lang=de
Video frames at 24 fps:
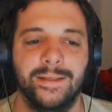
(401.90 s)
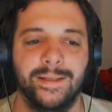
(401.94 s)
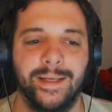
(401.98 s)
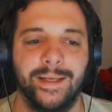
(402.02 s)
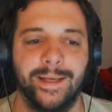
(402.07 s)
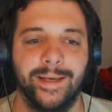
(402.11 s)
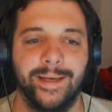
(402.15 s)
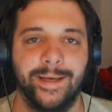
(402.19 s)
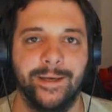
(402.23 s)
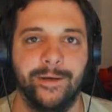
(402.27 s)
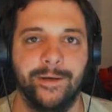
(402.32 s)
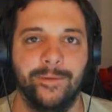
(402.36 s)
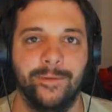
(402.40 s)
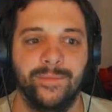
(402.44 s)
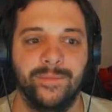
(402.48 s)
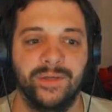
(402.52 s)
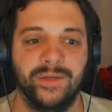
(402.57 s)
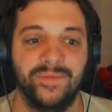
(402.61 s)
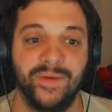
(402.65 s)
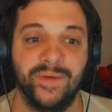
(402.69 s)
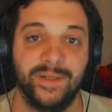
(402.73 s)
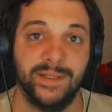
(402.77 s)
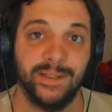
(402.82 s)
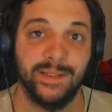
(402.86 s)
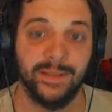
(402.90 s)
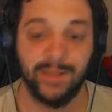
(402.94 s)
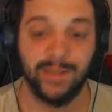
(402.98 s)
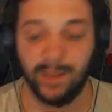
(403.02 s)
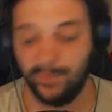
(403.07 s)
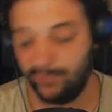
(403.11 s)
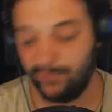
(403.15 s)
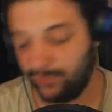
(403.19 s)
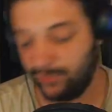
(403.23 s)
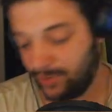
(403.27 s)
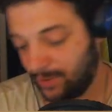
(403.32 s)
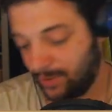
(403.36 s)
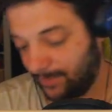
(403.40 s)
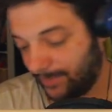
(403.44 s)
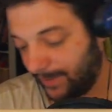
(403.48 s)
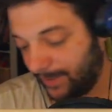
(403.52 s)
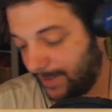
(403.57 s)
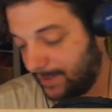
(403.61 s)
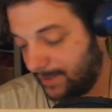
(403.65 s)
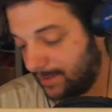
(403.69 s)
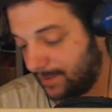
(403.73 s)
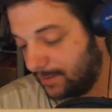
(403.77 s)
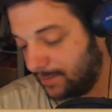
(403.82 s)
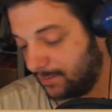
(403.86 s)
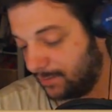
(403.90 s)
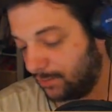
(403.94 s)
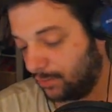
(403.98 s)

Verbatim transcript: Ähm, ich werde diesen Kampf unterbrechen